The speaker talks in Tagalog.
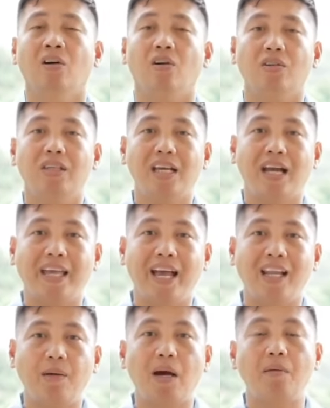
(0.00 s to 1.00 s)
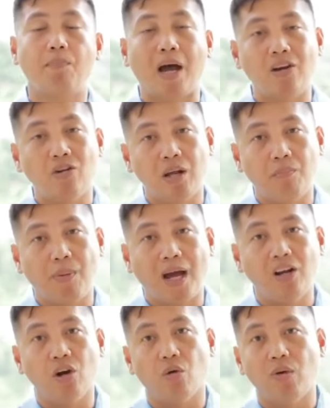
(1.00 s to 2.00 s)
o di kaya naman palo ng
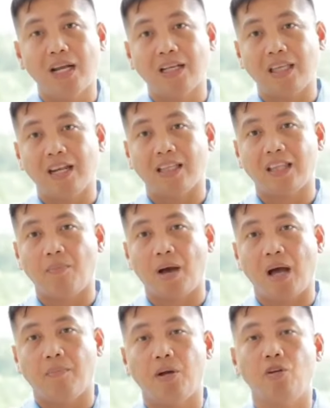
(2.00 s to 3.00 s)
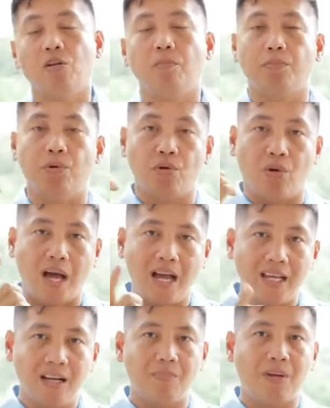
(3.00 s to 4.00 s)
palo, walang tinatama ang manok, puro
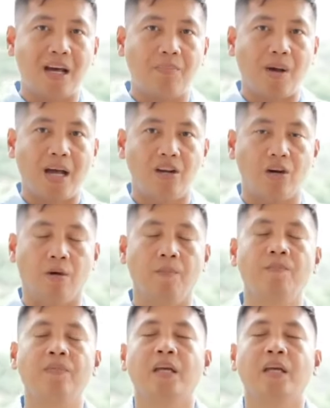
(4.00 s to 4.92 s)
hangin ang pinapalo,